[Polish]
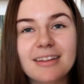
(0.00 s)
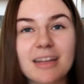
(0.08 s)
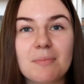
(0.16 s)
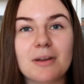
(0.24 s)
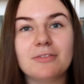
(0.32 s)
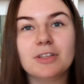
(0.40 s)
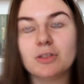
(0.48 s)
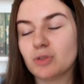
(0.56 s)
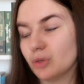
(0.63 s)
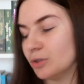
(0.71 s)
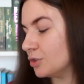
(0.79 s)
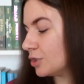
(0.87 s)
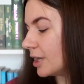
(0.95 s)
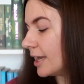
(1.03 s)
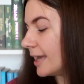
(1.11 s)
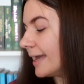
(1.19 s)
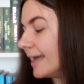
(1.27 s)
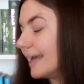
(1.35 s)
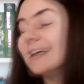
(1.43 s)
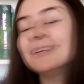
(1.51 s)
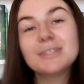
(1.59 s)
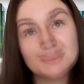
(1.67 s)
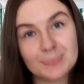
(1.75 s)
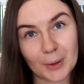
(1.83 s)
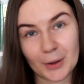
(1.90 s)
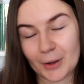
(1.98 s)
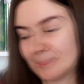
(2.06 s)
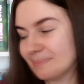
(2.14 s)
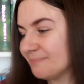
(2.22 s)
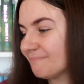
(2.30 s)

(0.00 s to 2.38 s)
naprawdę coś spoko.